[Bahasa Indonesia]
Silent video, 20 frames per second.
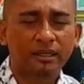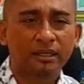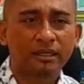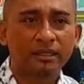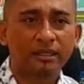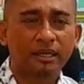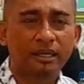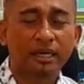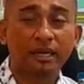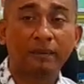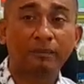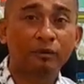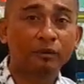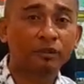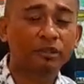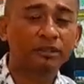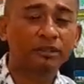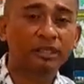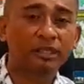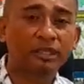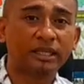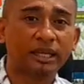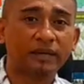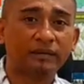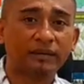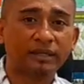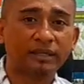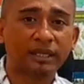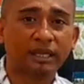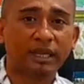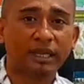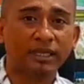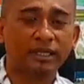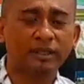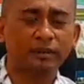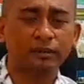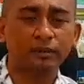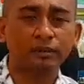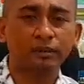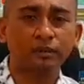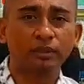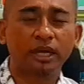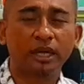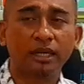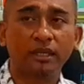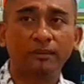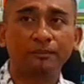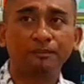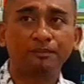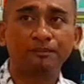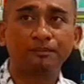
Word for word: ada proses yang dilewati lagi dulu dan